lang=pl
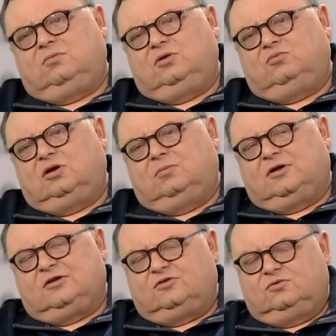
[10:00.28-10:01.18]
robię, bo ja
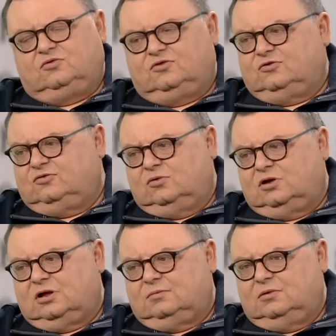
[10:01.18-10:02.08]
bardzo dużo
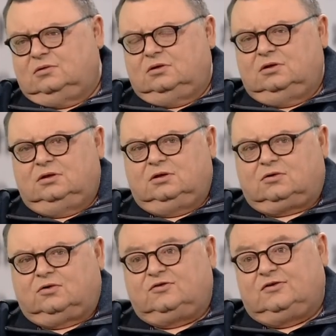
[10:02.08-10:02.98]
słucham,
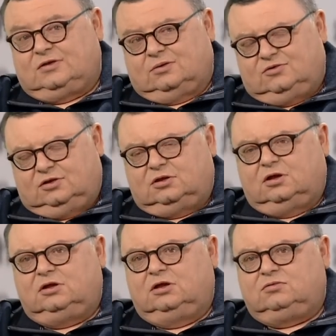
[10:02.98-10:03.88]
mhm. korzystam z
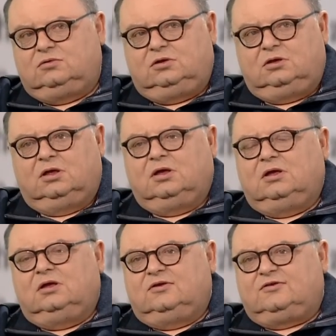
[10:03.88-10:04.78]
internetu i
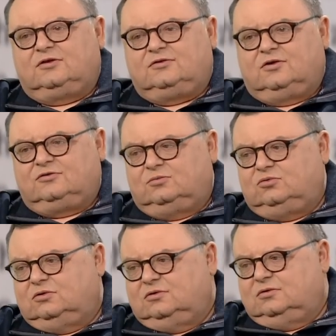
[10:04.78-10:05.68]
często,
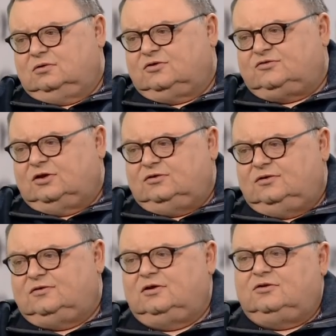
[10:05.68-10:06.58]
żeby
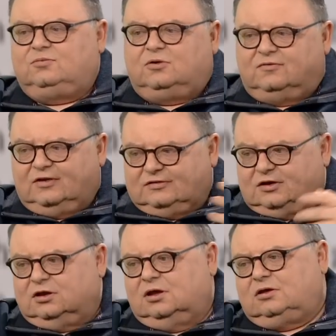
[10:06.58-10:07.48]
oszczędzić sobie
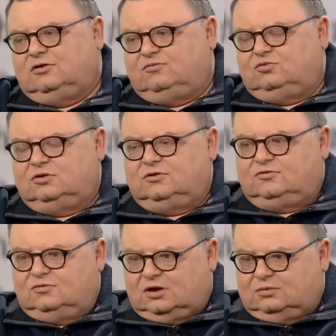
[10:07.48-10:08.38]
sprowadzania jakiejś płyty,
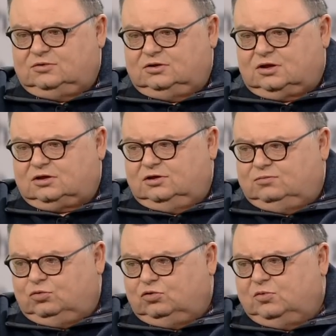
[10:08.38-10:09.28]
słucham tych takich
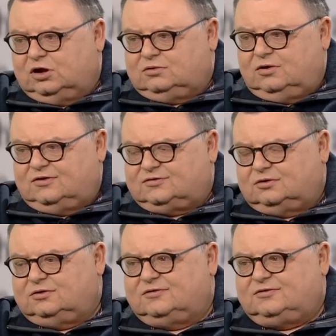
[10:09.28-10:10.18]
próbek, które są
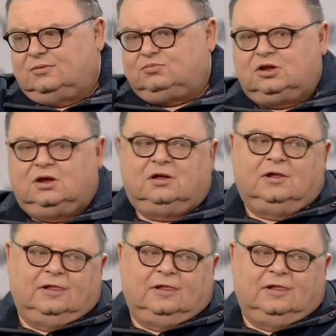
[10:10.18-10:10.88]
tak. dostępne.